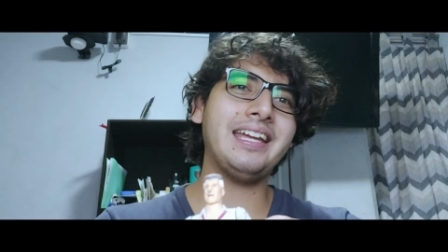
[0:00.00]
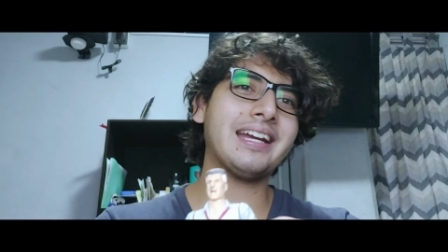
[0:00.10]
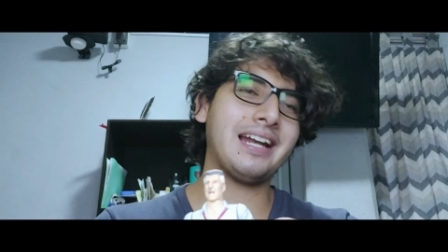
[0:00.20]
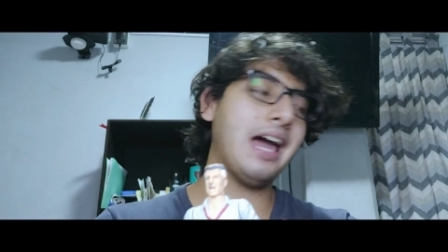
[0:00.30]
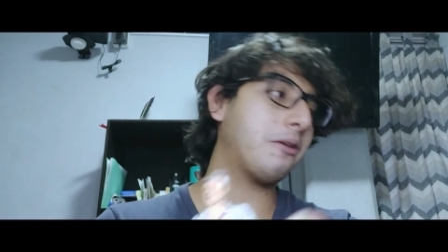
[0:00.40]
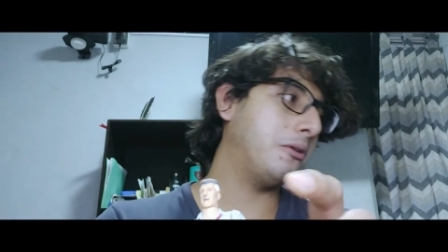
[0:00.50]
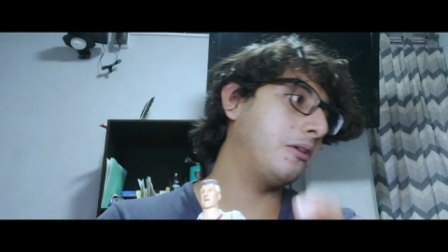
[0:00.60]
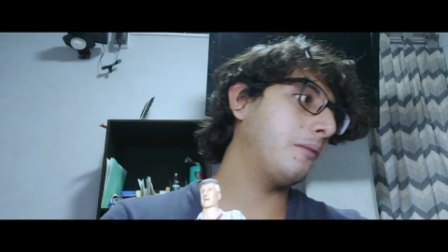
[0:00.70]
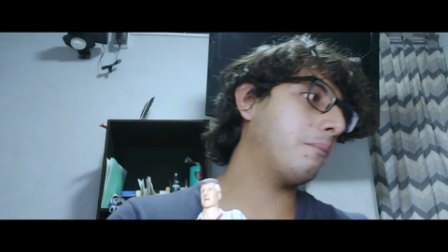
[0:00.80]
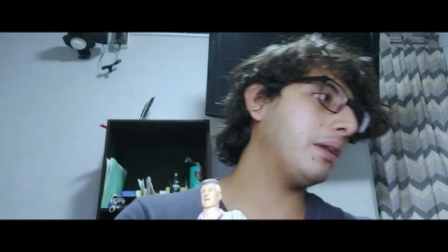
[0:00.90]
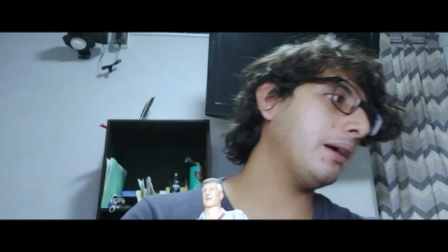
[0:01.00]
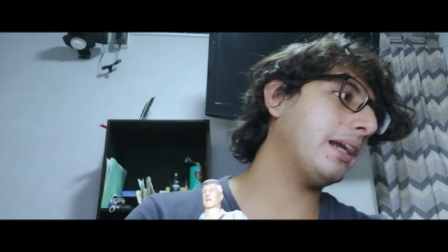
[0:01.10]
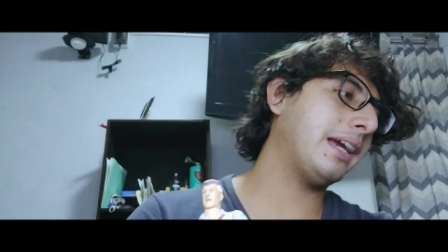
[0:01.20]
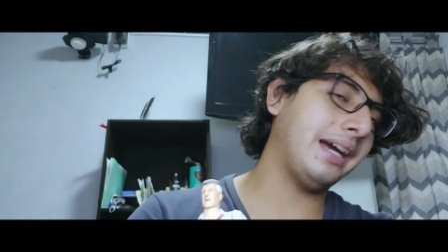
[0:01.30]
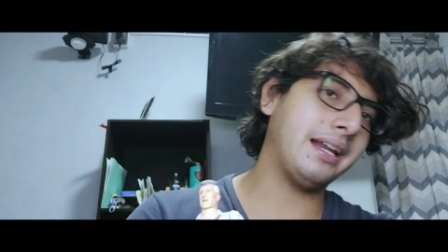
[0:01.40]
Y claro, puedo
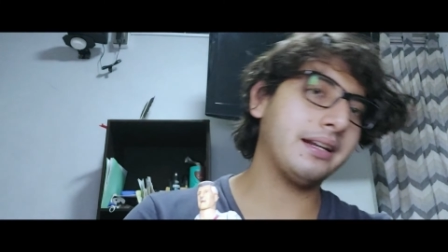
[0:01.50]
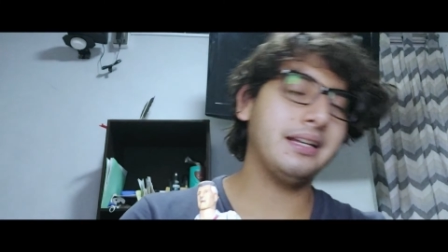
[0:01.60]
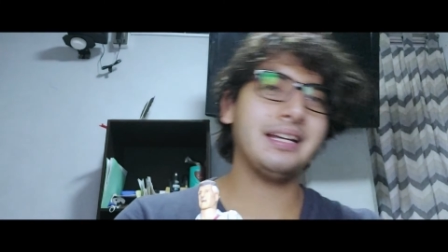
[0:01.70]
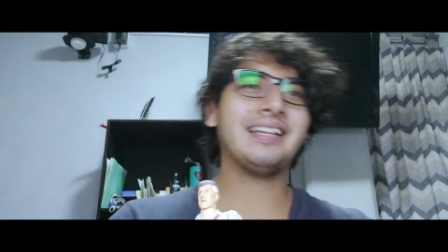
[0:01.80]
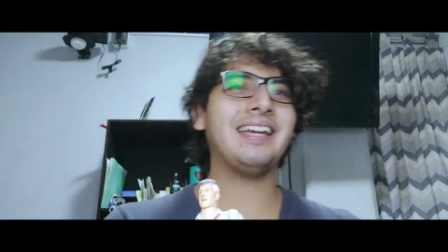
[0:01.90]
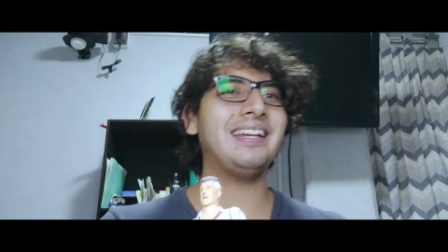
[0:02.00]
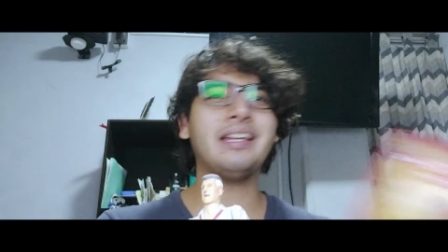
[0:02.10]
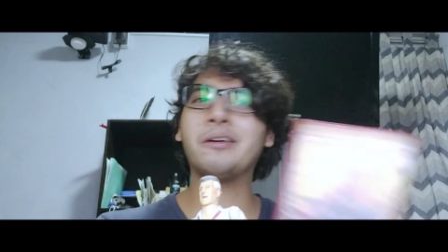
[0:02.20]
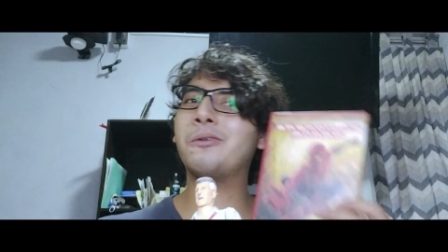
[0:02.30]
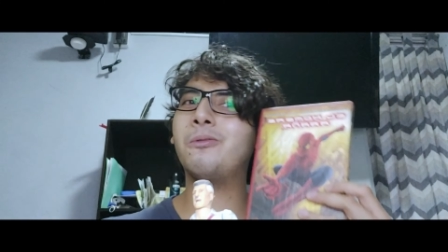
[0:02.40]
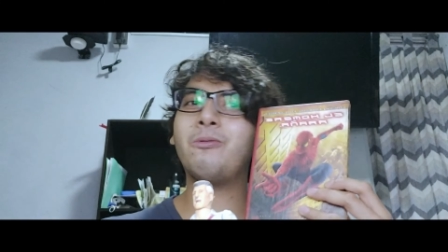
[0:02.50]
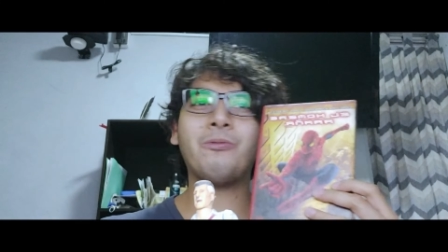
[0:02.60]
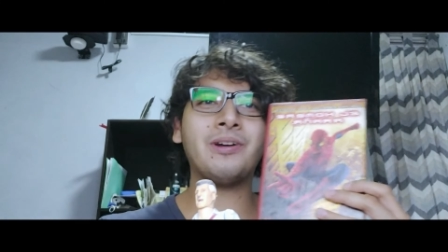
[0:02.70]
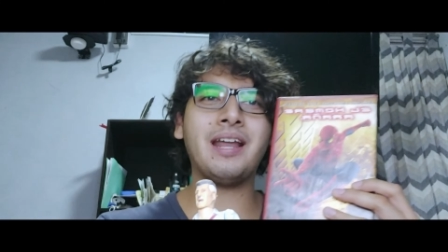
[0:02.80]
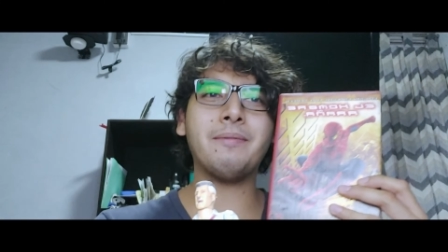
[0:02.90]
agregar que
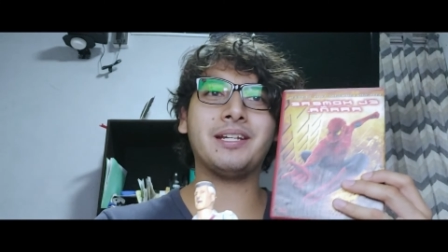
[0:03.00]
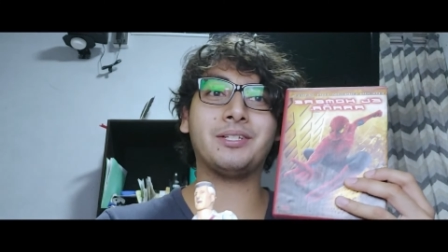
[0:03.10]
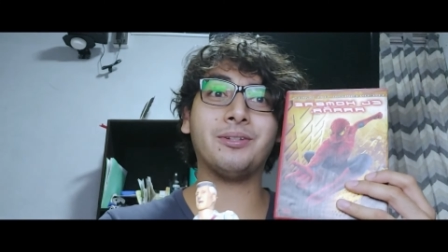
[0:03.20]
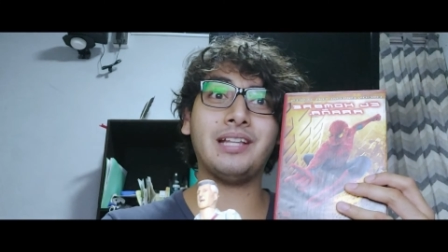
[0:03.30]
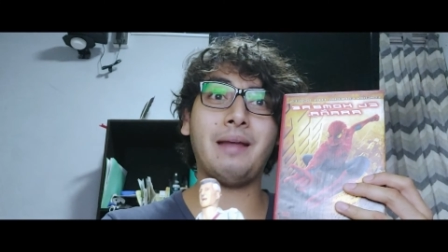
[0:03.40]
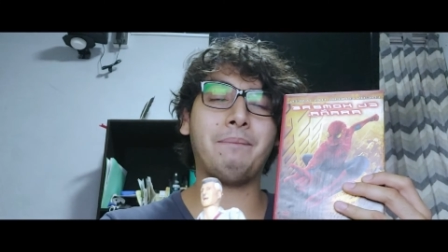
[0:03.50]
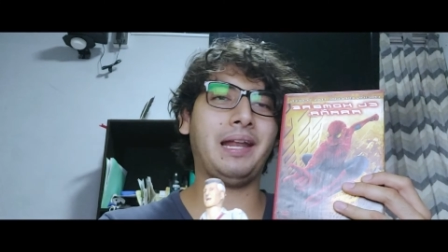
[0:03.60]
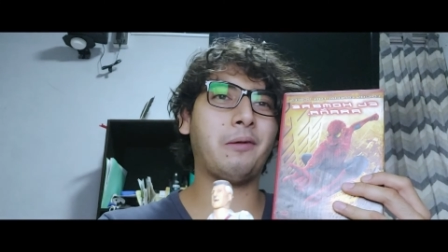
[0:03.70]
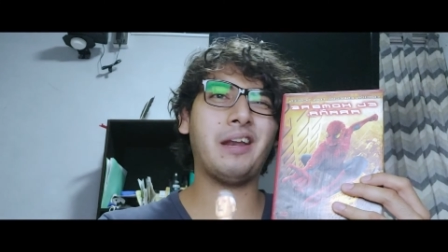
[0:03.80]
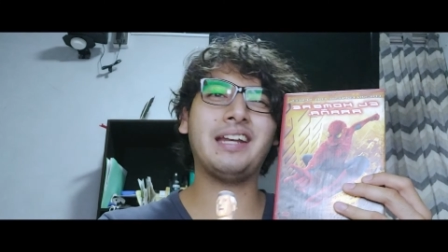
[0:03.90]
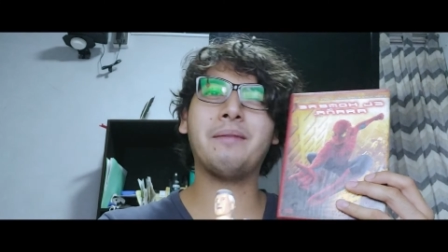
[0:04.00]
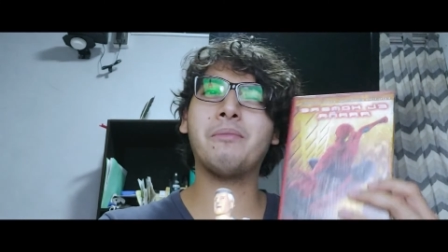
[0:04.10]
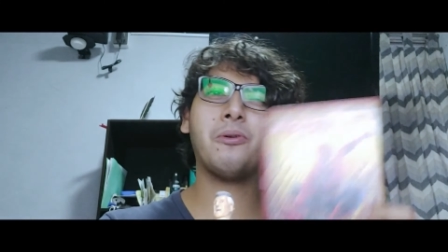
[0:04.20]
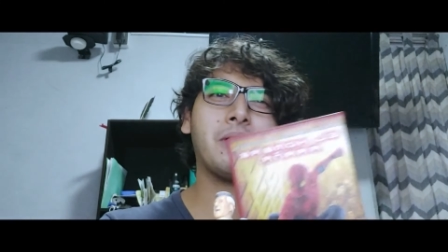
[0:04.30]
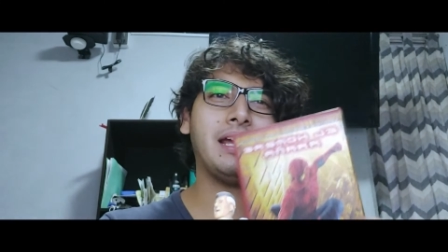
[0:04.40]
ninguna versión de la película, ni
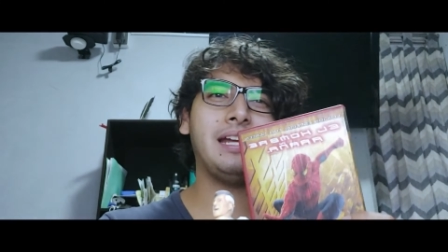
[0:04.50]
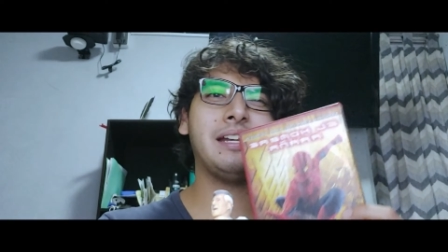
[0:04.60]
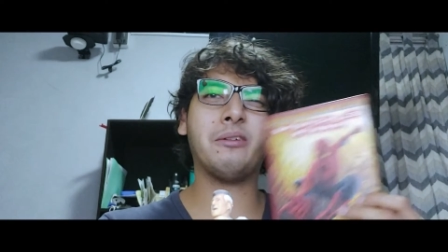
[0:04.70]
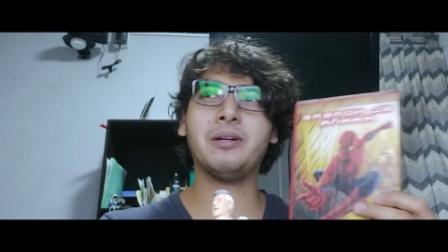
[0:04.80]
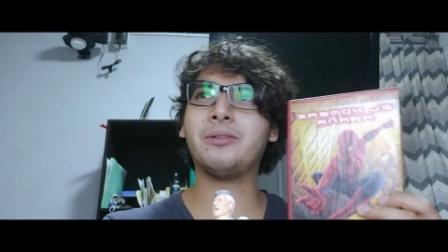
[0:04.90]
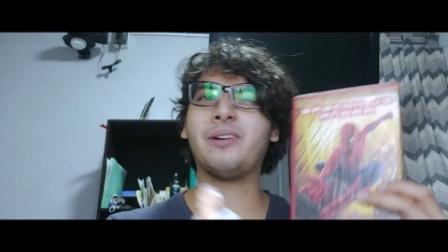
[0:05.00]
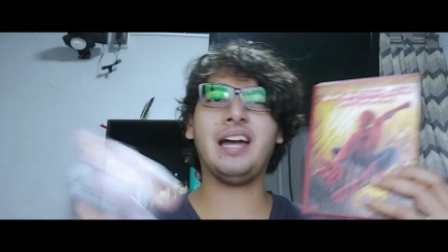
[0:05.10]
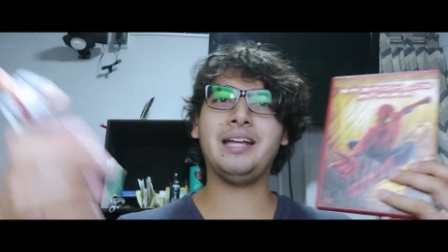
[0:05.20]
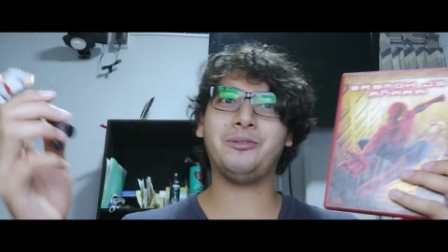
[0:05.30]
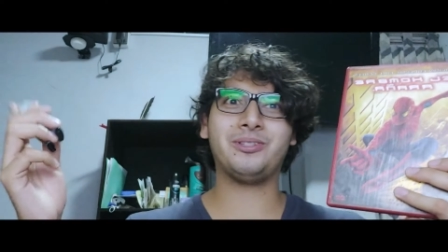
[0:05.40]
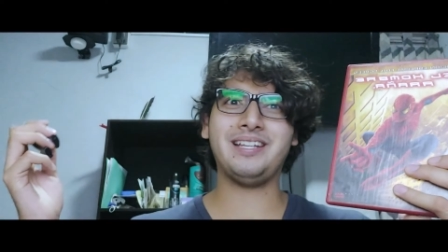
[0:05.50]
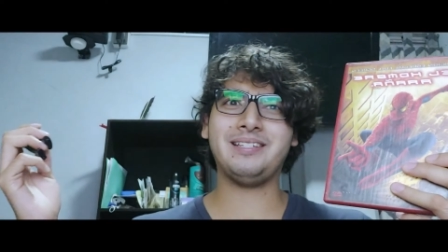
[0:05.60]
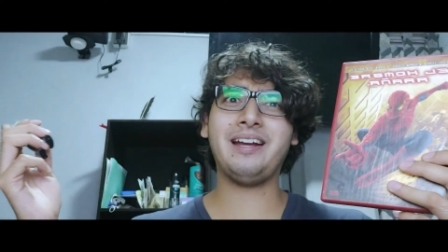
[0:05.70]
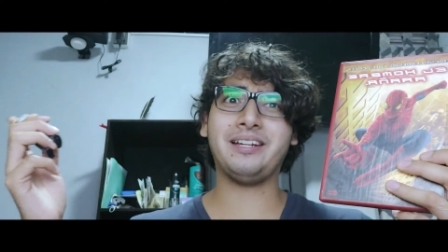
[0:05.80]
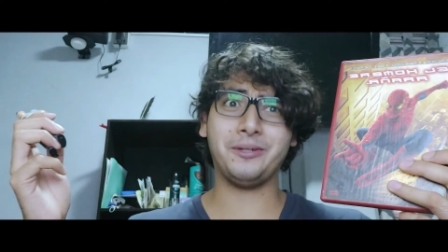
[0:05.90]
en Blu-ray, ni en 4K, y
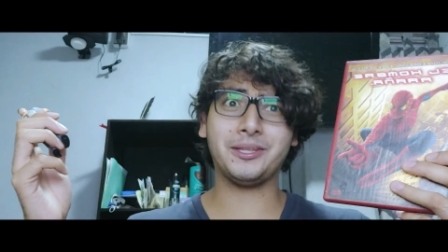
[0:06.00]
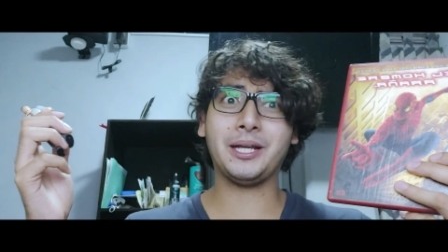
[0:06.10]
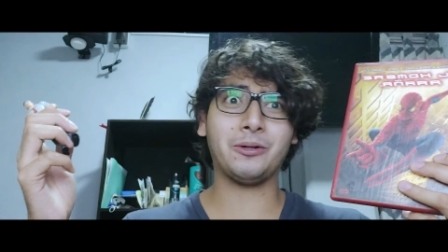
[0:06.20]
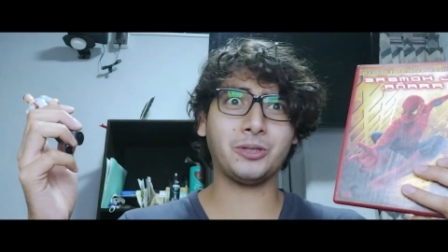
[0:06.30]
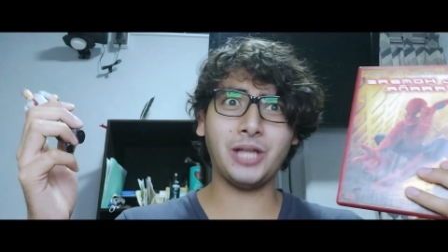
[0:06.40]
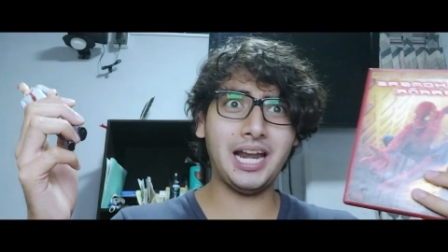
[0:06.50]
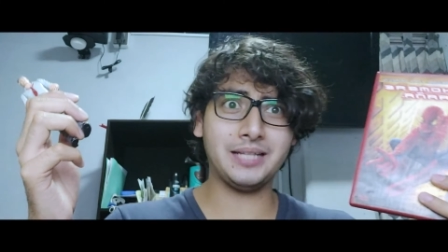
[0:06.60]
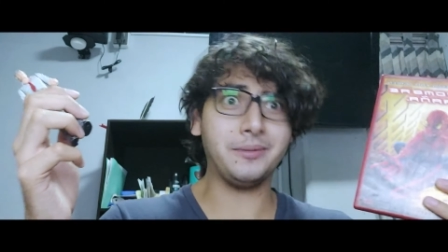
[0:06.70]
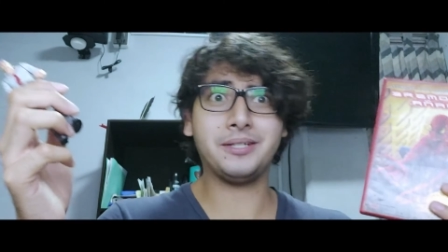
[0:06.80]
ustedes saben que yo tengo todas las